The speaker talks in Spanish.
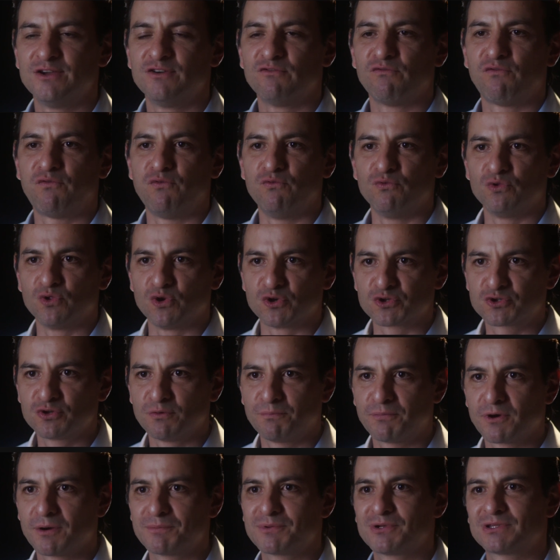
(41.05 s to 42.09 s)
fundó su
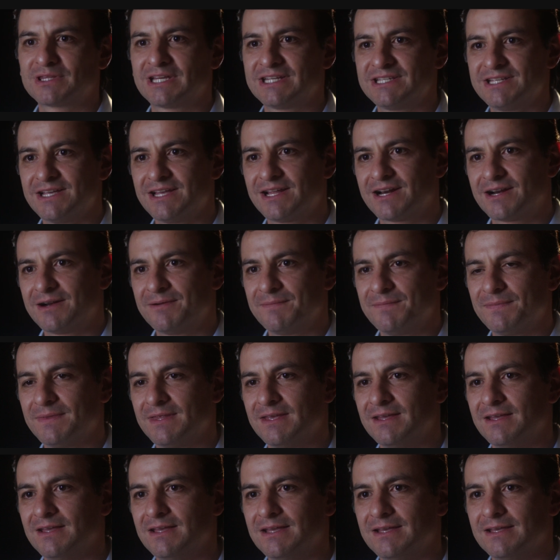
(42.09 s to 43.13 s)
propio taller
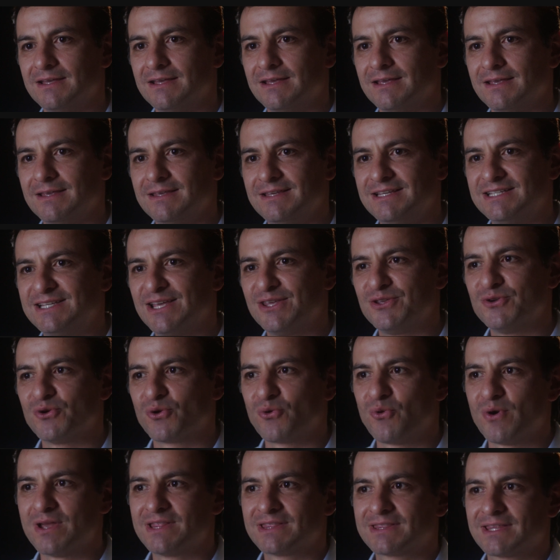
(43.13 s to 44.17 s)
y se dio
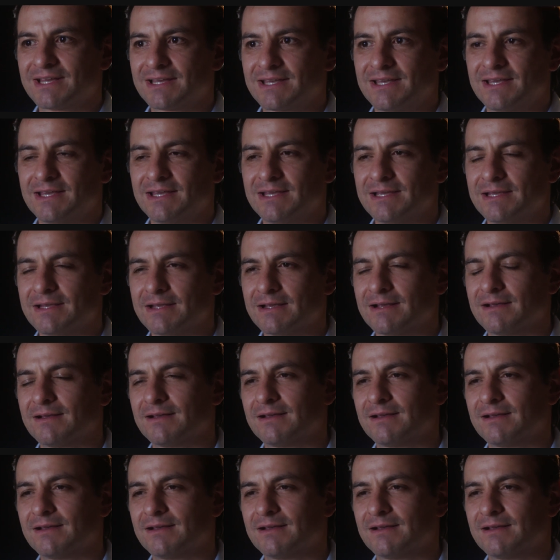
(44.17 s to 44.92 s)
cuenta que